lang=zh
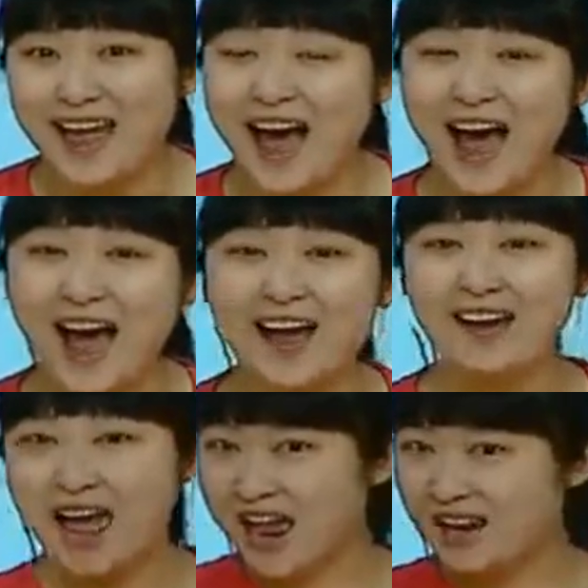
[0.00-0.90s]
呀，
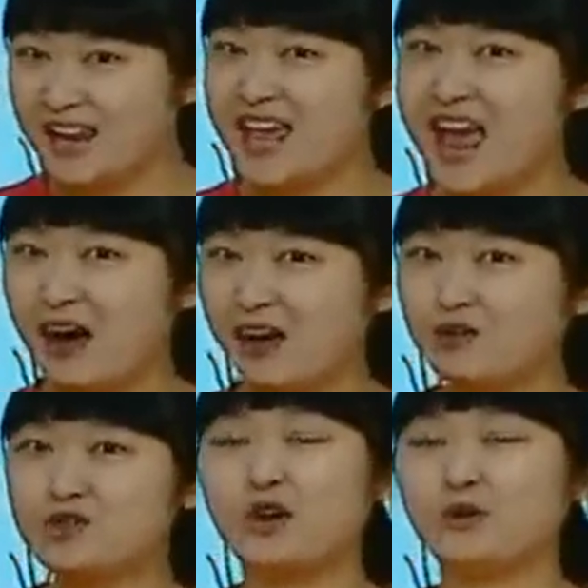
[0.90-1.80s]
两
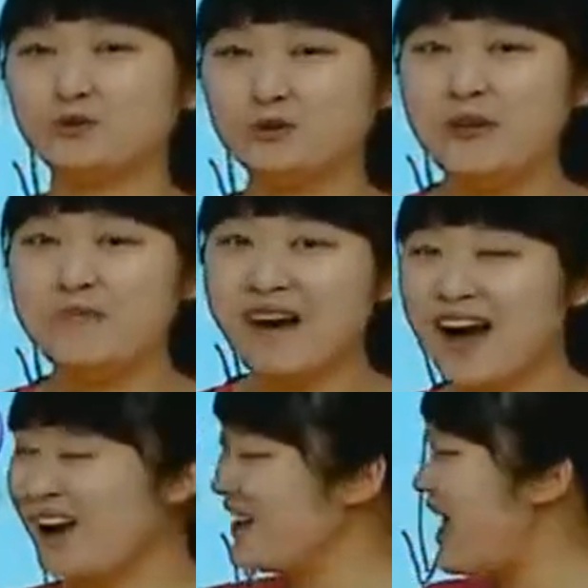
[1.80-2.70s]
种对
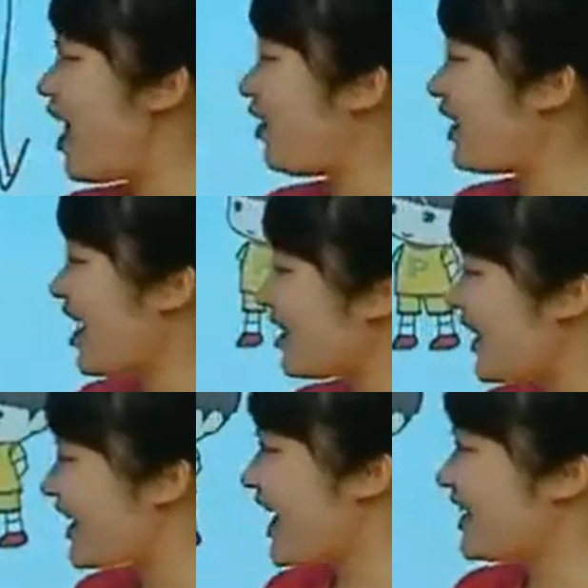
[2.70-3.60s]
吗？OK，
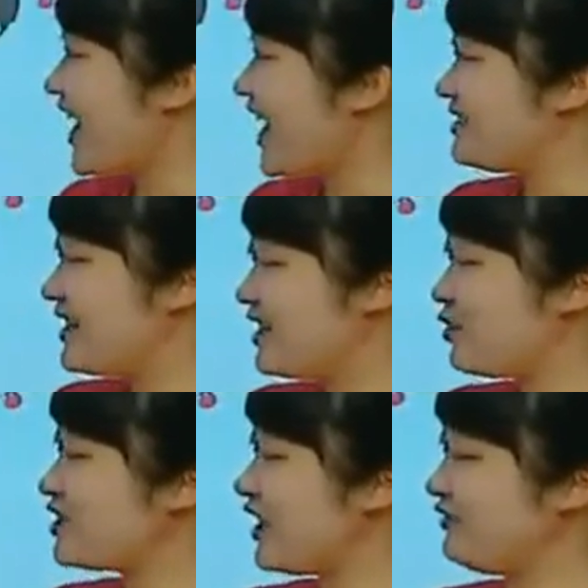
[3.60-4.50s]
来看一看解题
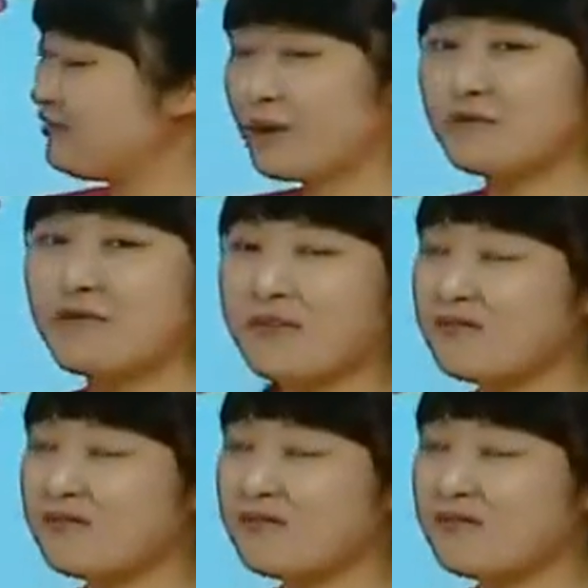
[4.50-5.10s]
过程。方